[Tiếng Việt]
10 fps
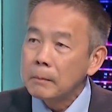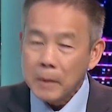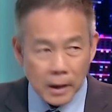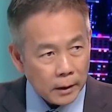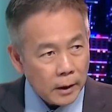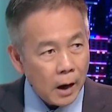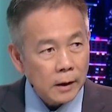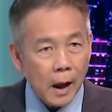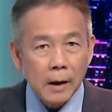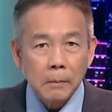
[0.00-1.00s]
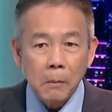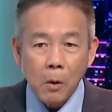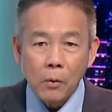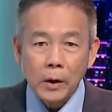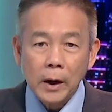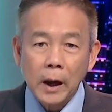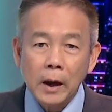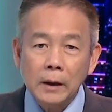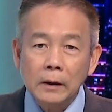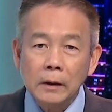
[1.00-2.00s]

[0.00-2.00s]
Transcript: bây giờ trở thành một cái